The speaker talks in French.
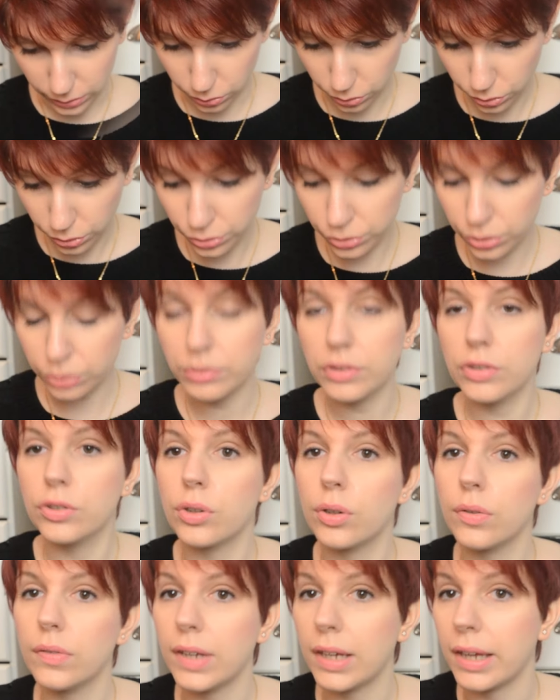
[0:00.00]
Donc aujourd'hui, je
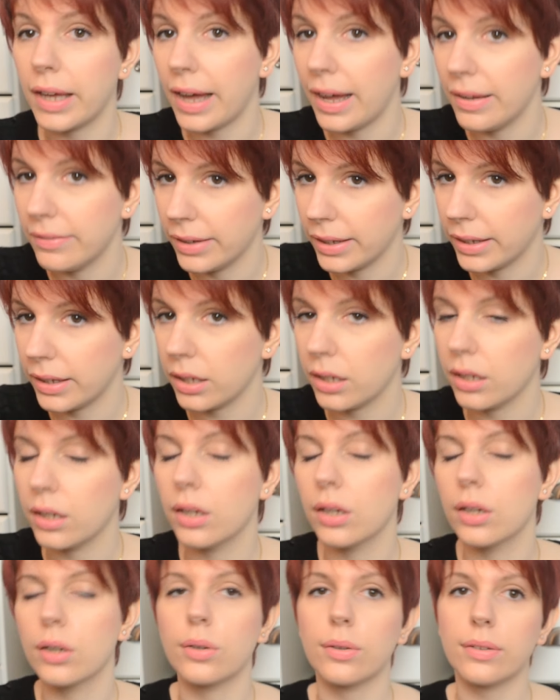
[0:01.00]
reviens avec
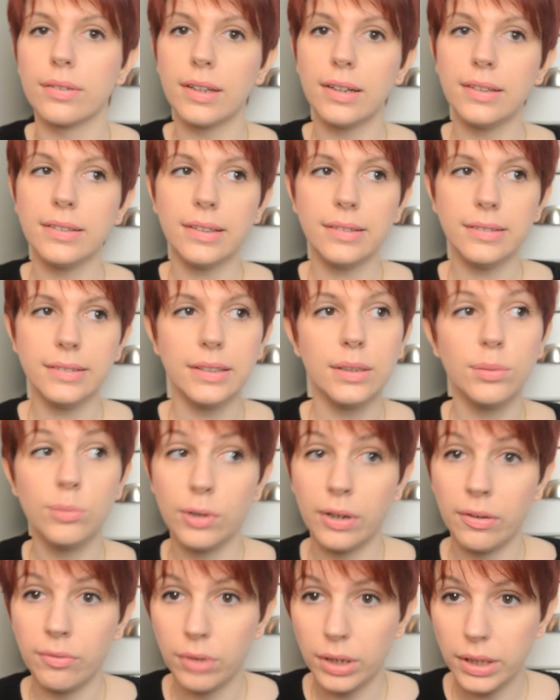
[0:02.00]
Sense qui
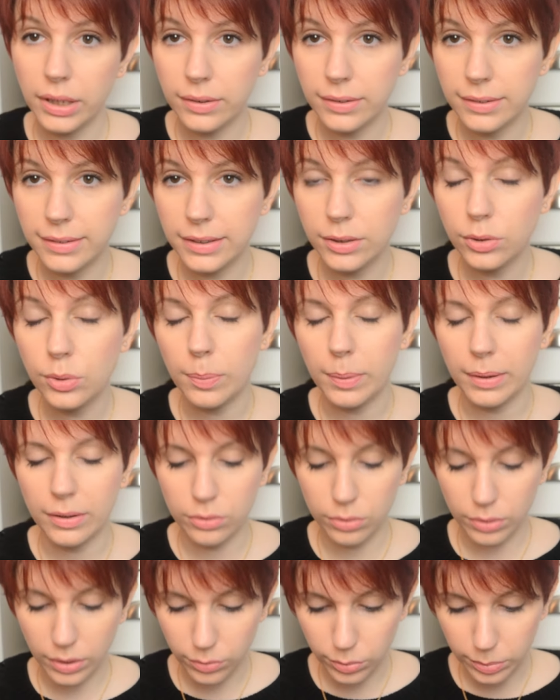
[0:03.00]
m'ont envoyé un kit de
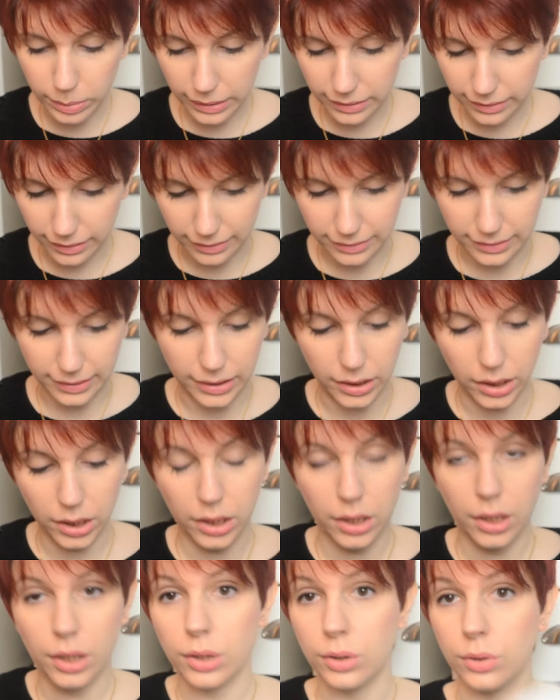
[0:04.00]
pinceaux à vous présenter.
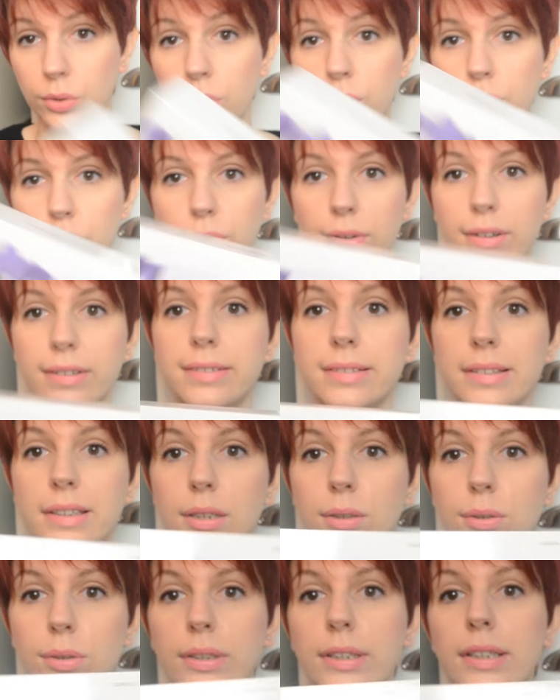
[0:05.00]
Donc voici
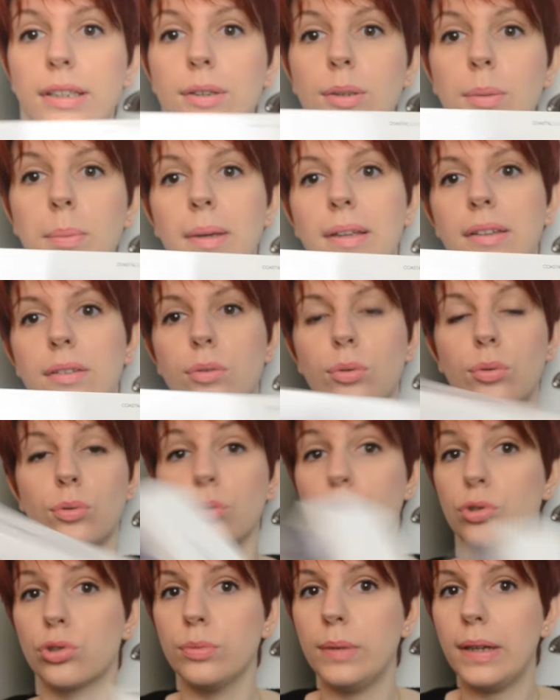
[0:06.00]
le kit de pinceaux.
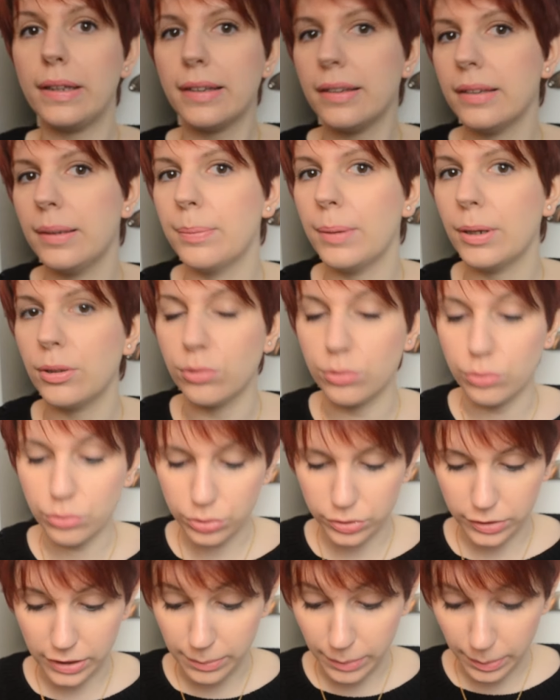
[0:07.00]
Donc je ne m'y attendais pas du tout, je
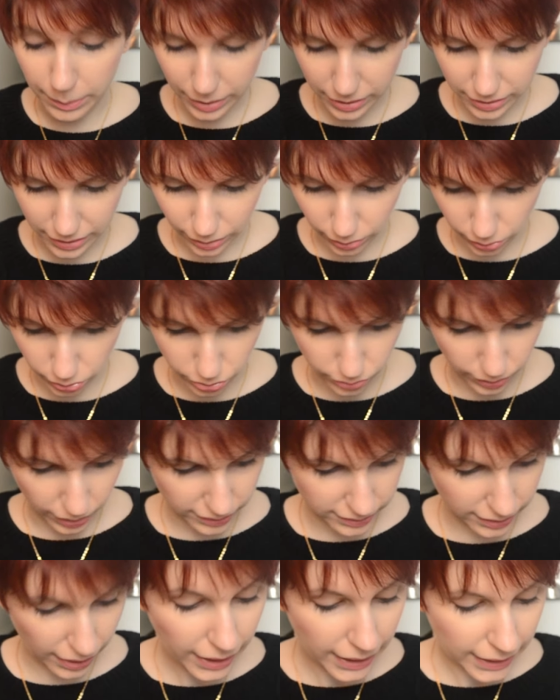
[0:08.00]
ne savais même pas que j'allais recevoir
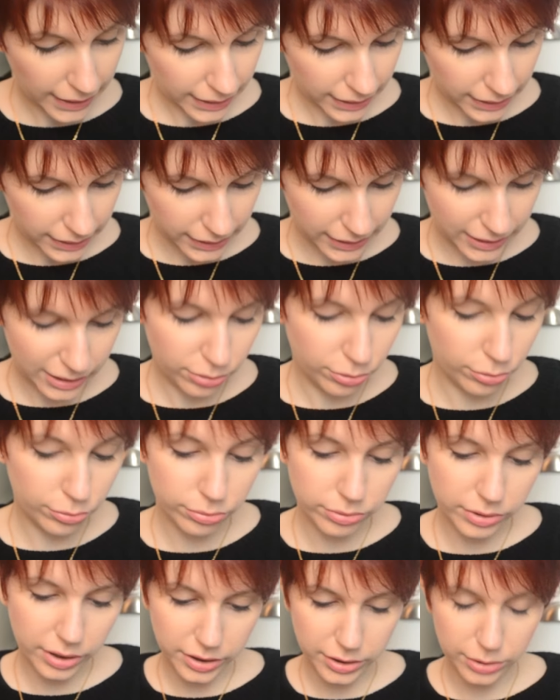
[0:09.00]
ça. Et du
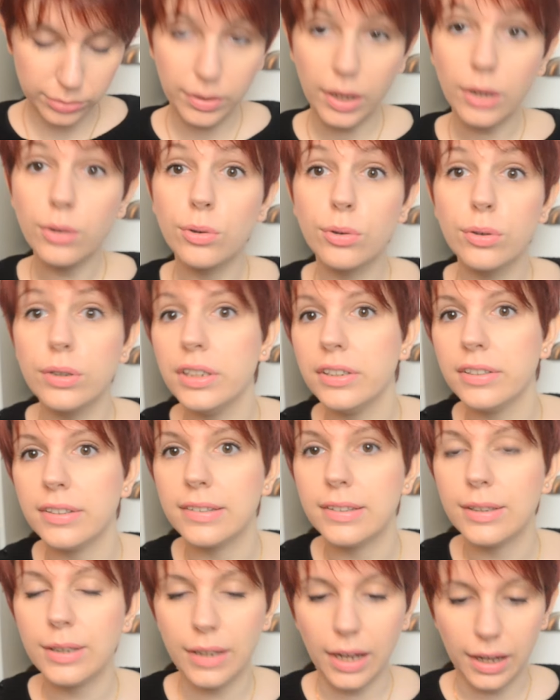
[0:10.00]
coup, quand j'ai ouvert le colis,
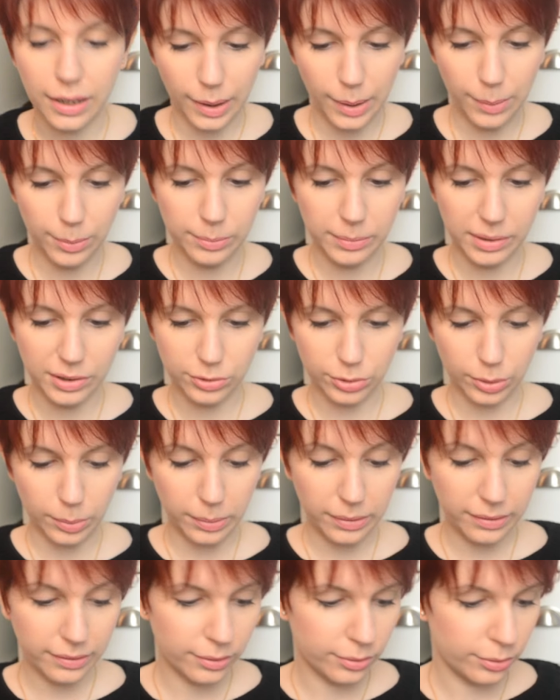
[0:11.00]
j'étais agréablement
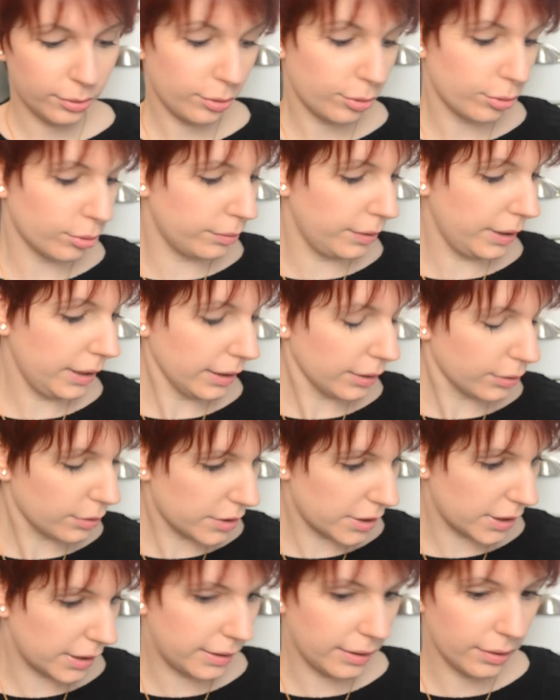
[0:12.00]
surprise de trouver que
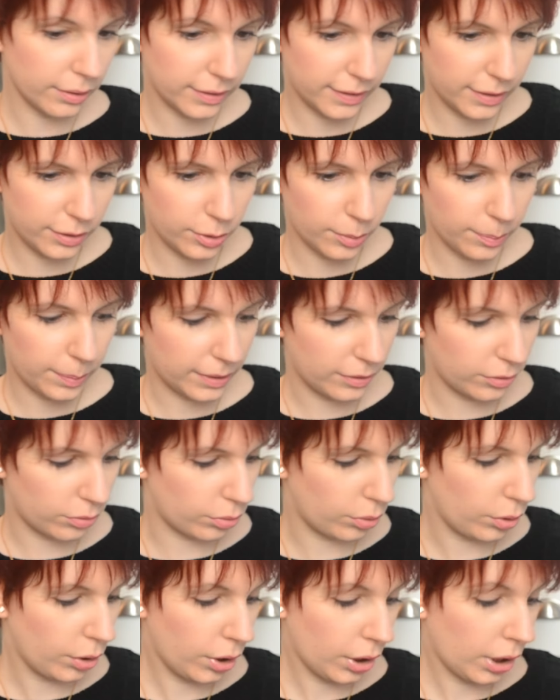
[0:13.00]
c'était un kit de pinceaux.